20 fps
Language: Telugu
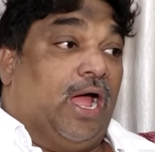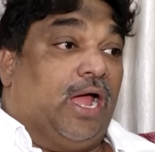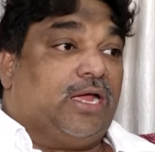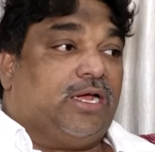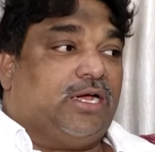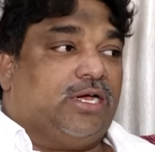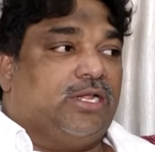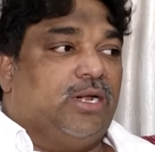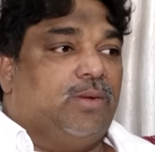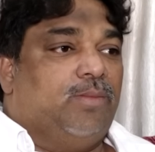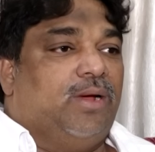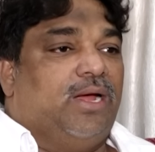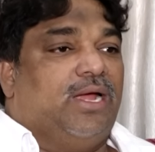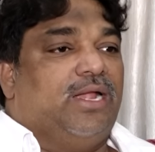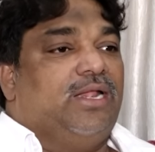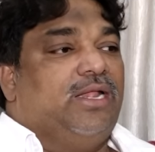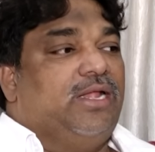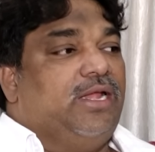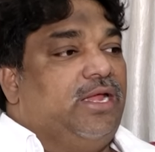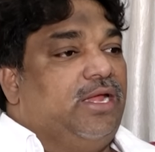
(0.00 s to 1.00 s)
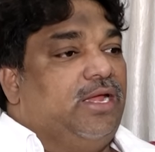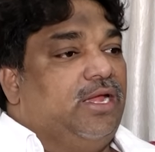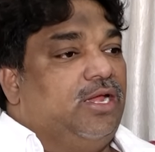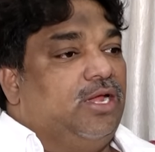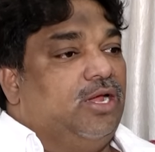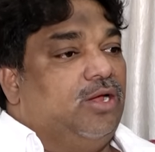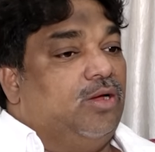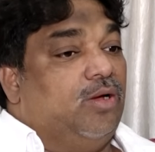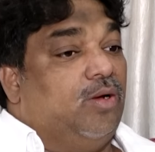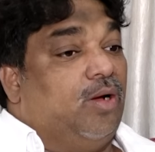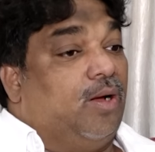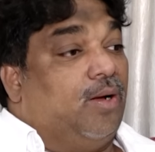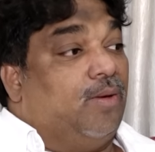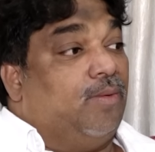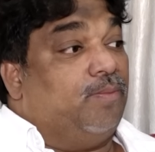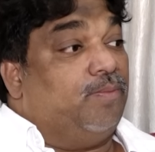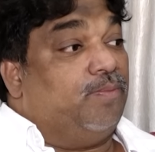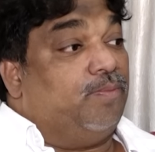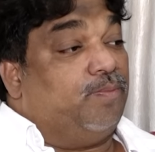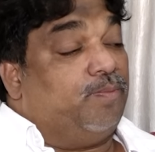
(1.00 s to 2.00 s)
అక్రమాలని
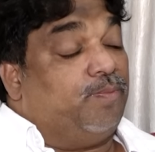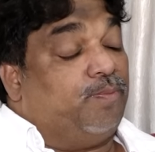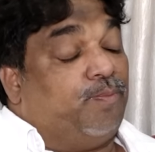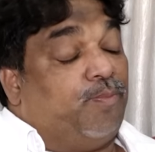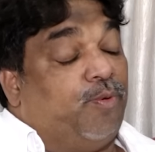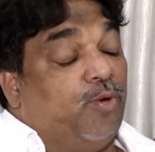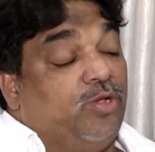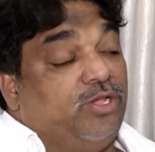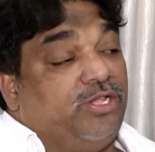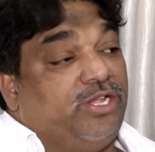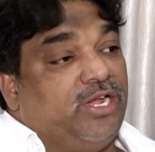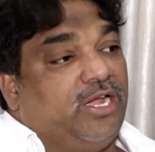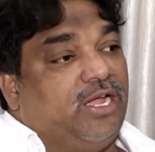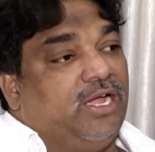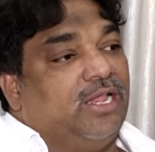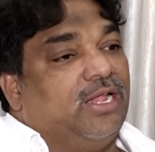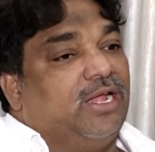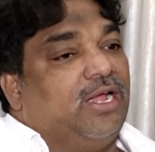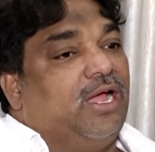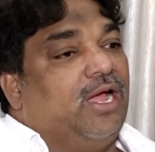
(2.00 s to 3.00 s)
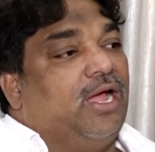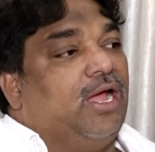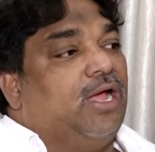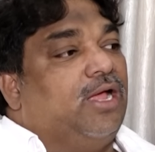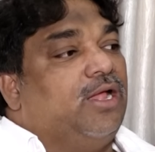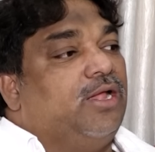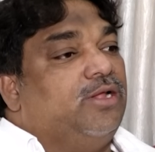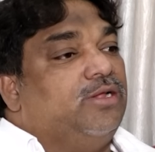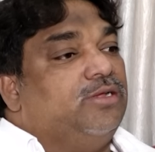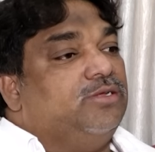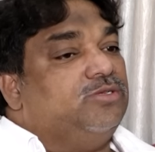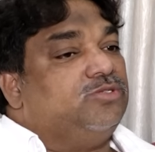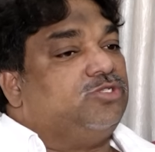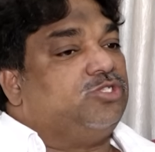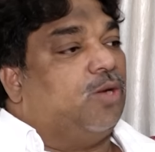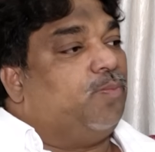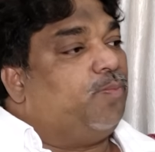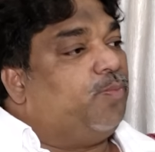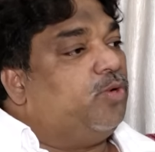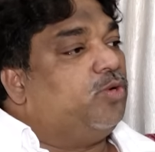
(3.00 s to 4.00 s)
పొలిటికల్గా
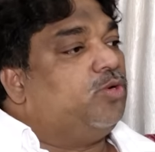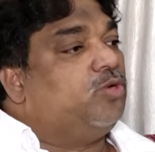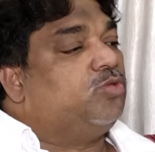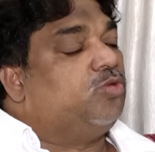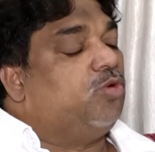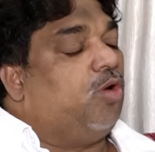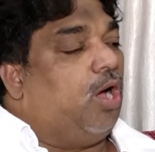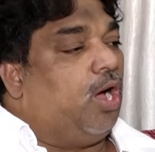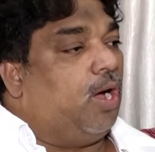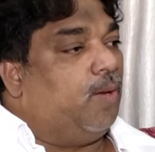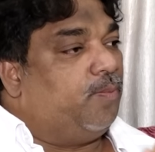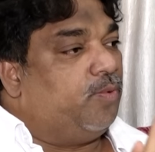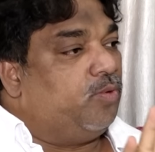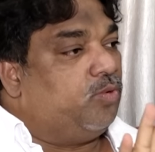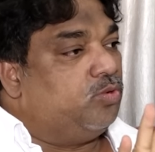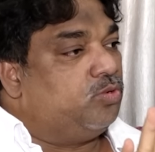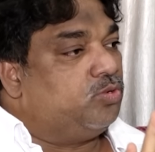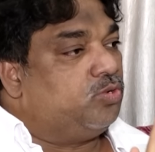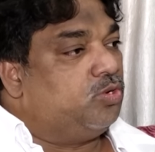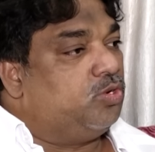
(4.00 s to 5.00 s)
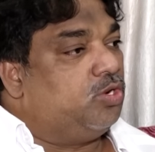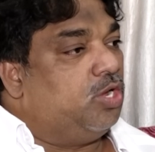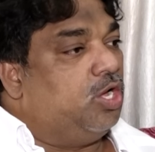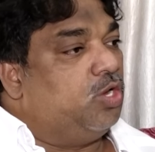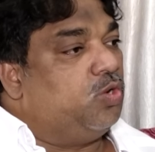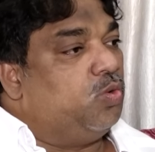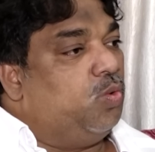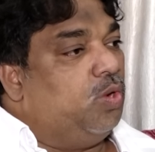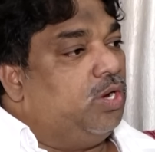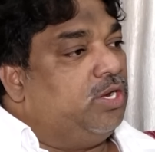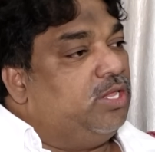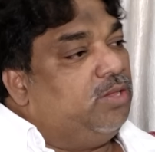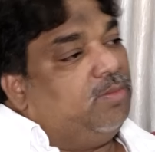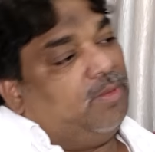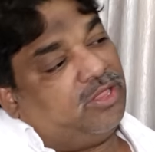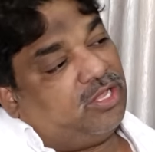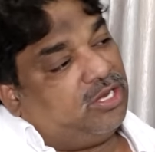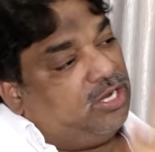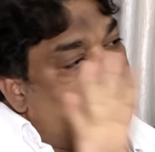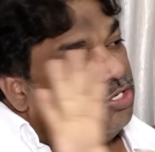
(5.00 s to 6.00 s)
సపోర్ట్తో ఆపుకుంటున్నారు అనేది
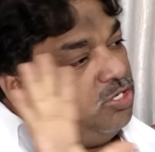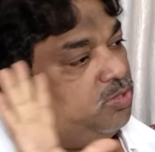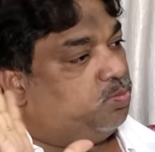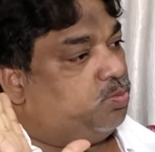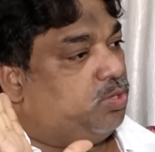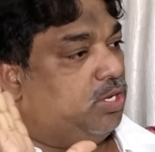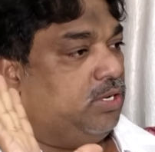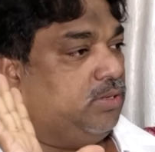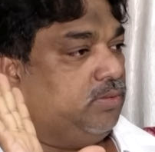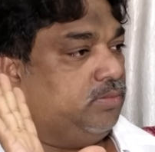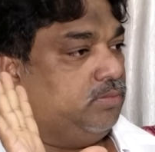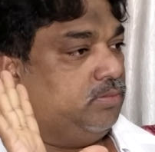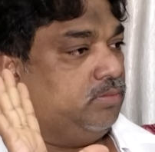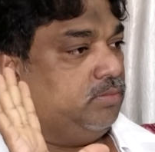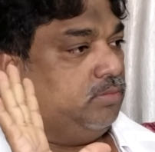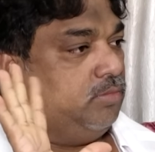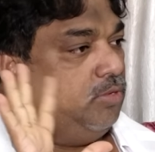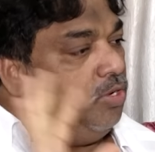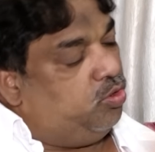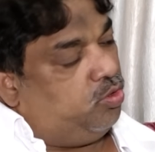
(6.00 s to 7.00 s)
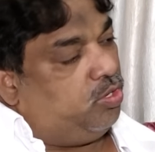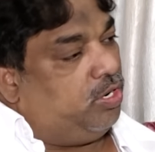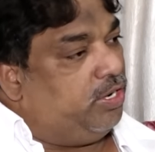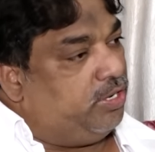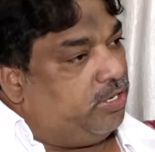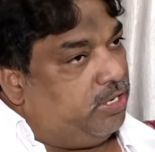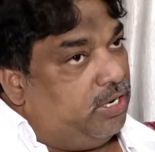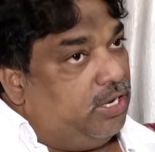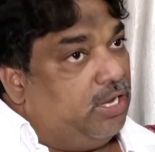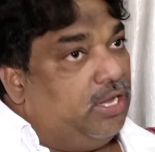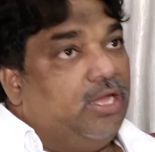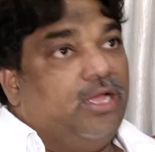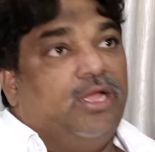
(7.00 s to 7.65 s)
మాత్రం నేను చెప్తా ఎందుకంటే